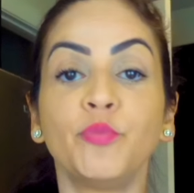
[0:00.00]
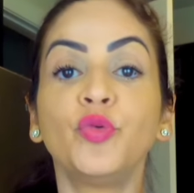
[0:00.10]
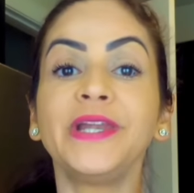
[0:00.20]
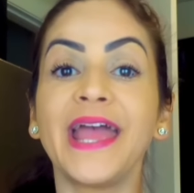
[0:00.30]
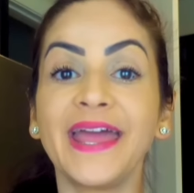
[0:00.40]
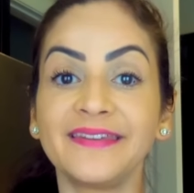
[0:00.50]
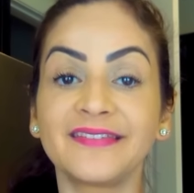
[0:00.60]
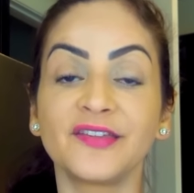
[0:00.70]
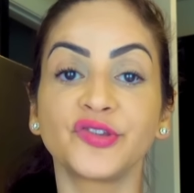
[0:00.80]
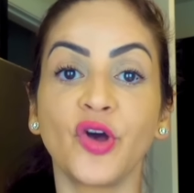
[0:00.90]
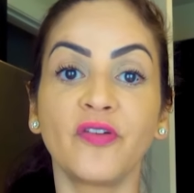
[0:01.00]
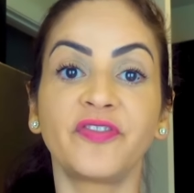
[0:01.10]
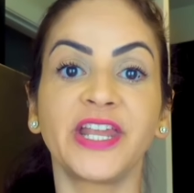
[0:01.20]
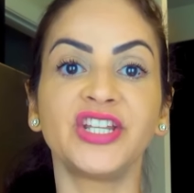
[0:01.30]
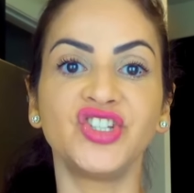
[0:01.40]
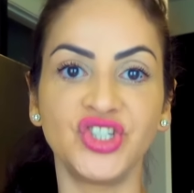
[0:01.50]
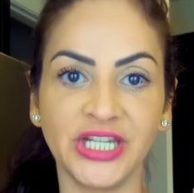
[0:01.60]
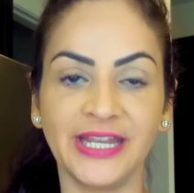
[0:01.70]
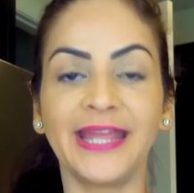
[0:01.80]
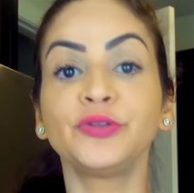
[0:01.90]
Mulheres que sofrem
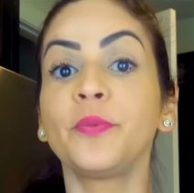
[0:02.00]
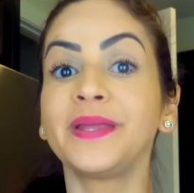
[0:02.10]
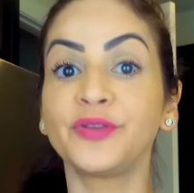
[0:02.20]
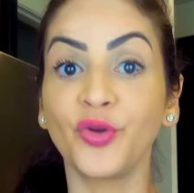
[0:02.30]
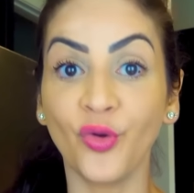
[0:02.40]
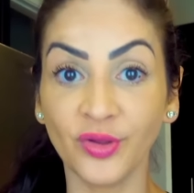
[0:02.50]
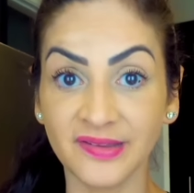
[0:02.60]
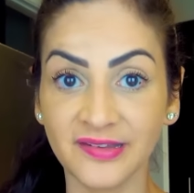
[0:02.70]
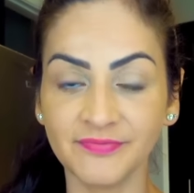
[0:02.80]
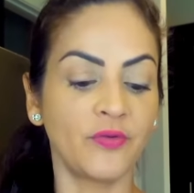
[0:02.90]
de endometriose,